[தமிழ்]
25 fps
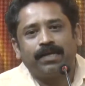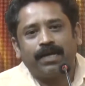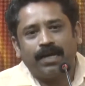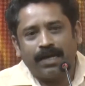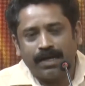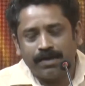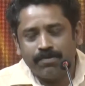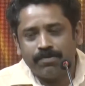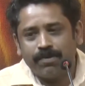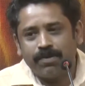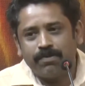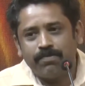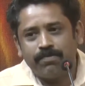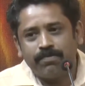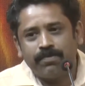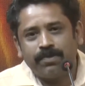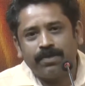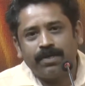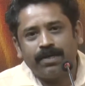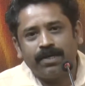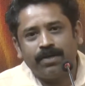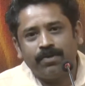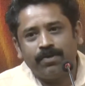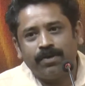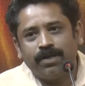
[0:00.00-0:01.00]
அனைவரும்
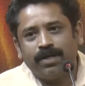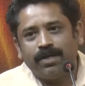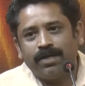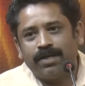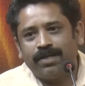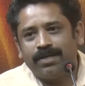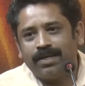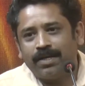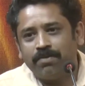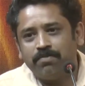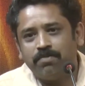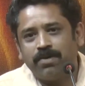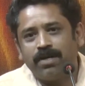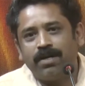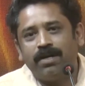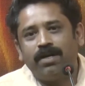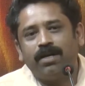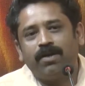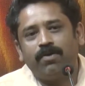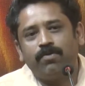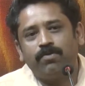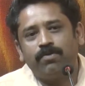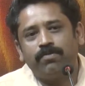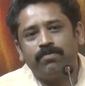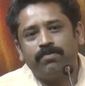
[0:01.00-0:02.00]
என்னுடைய
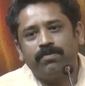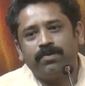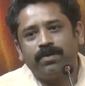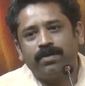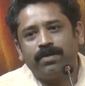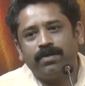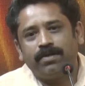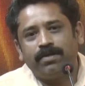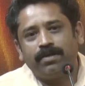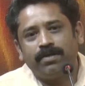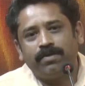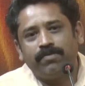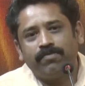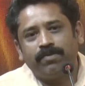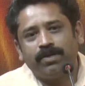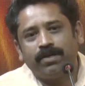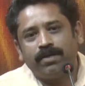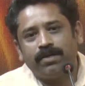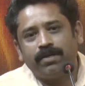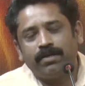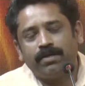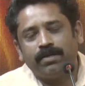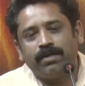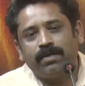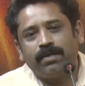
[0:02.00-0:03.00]
நண்பர்களாகவும்
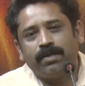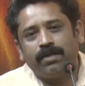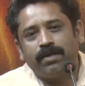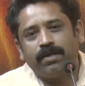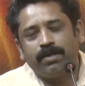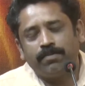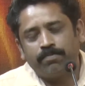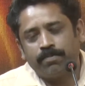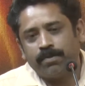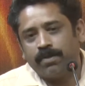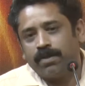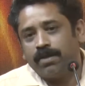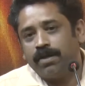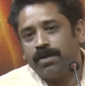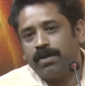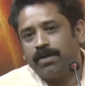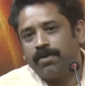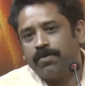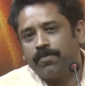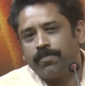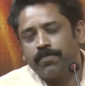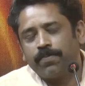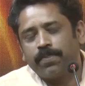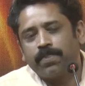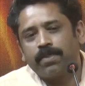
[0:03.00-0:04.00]
இருப்பதால்
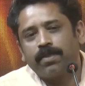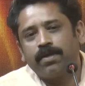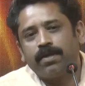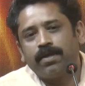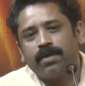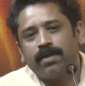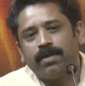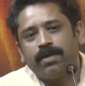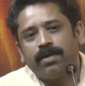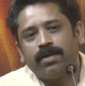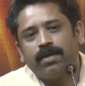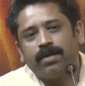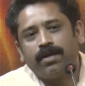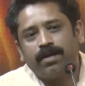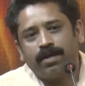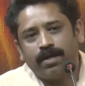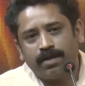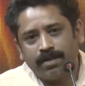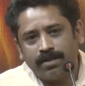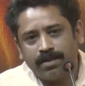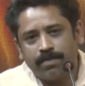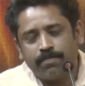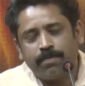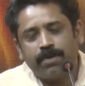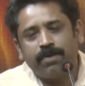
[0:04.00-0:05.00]

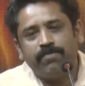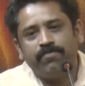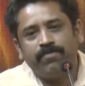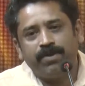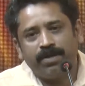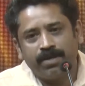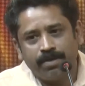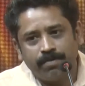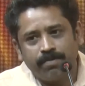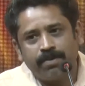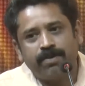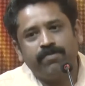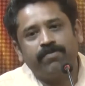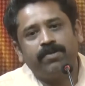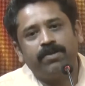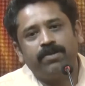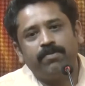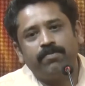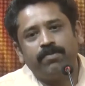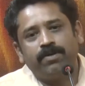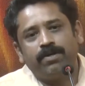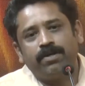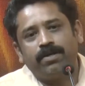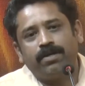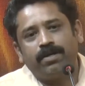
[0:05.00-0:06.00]
நான் இந்த படம் வெற்றி பெற
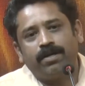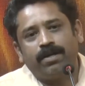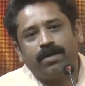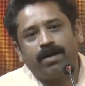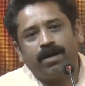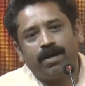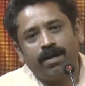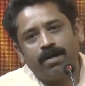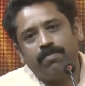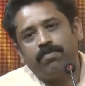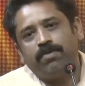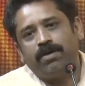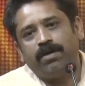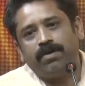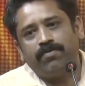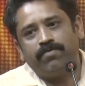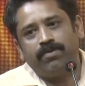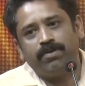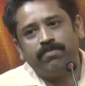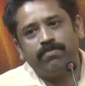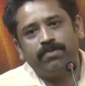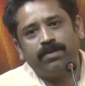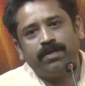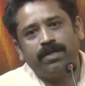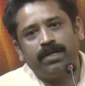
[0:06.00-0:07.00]
வேண்டும் என்று ஆழமாக
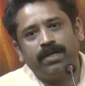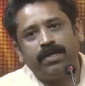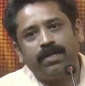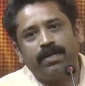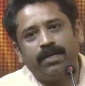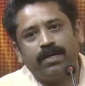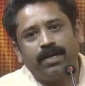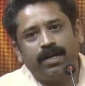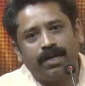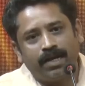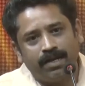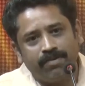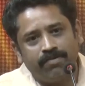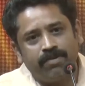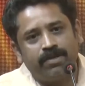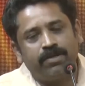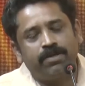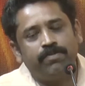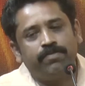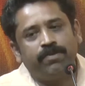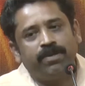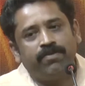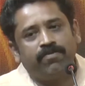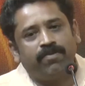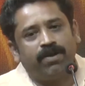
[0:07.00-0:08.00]
விரும்புகிறேன்
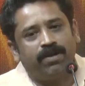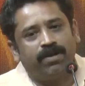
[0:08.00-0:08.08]
அனைவருக்கும் என்